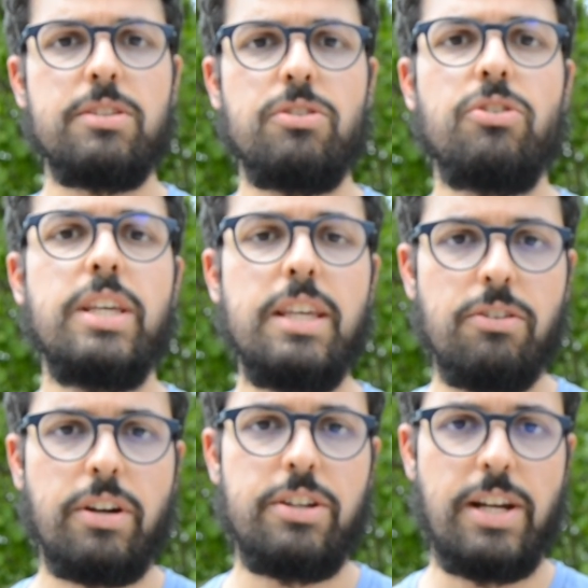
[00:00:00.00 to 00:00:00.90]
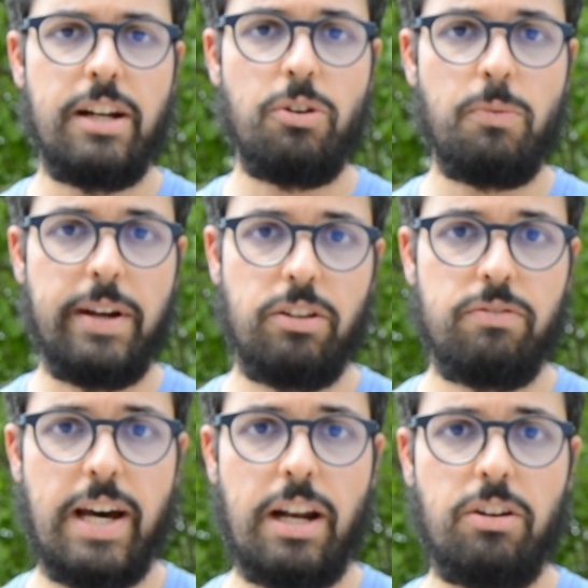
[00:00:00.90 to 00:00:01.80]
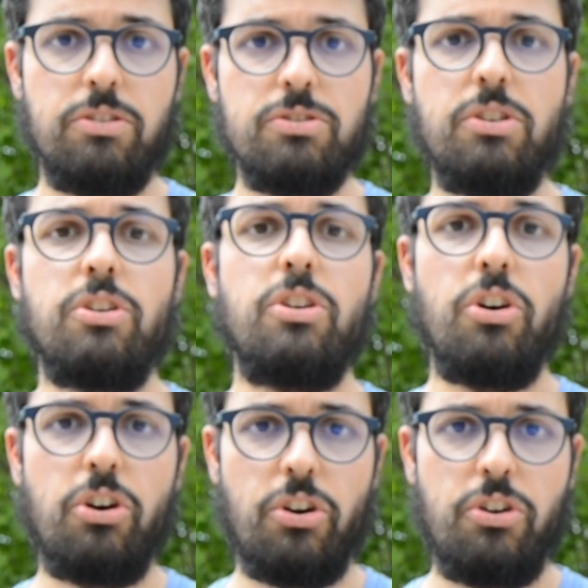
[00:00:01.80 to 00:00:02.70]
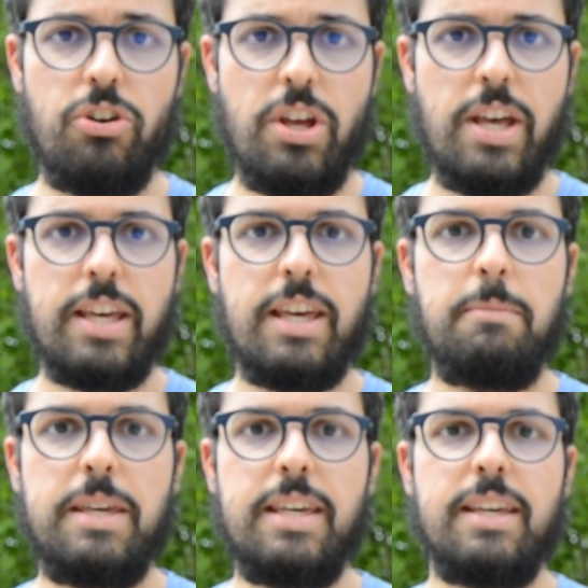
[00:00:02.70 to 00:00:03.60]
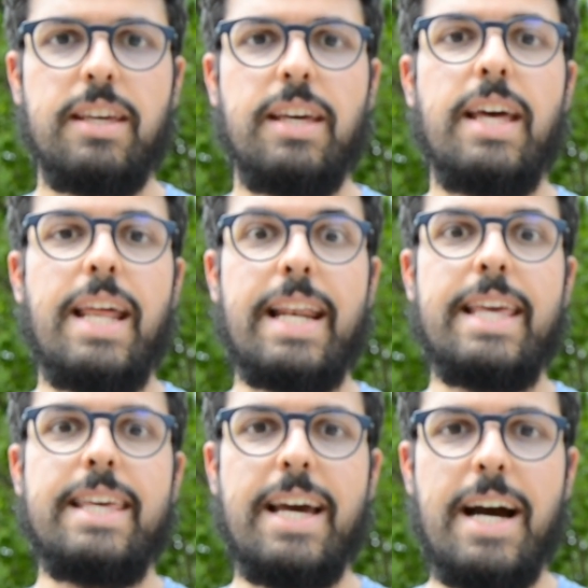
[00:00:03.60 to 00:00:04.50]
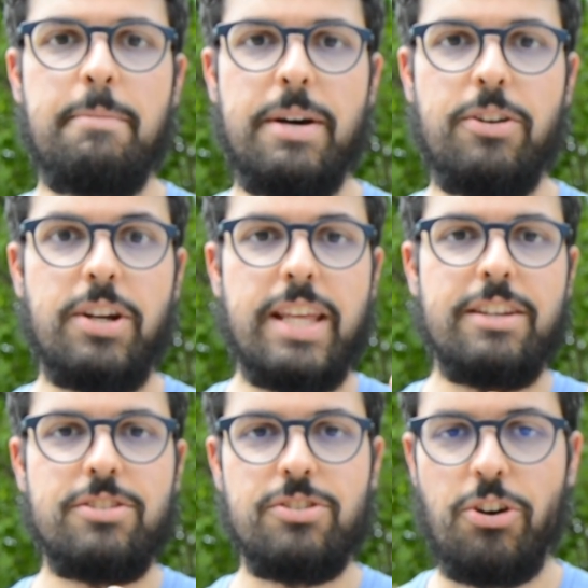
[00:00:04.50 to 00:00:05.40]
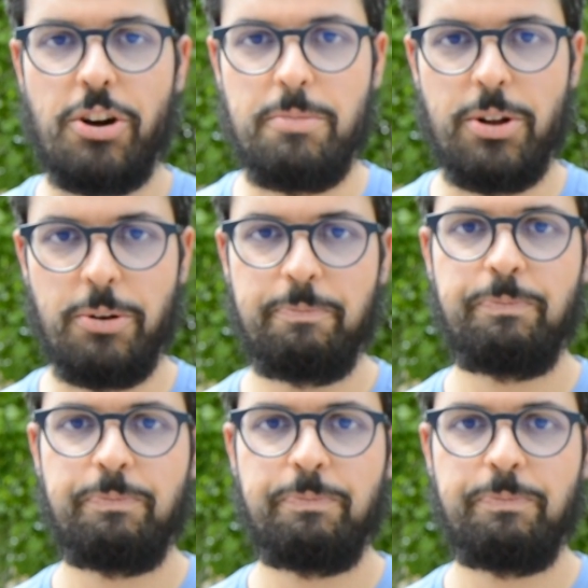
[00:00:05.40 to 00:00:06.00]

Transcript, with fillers: Sono io che scelgo quando farlo, non sono loro che mi richiamano, riassorbono.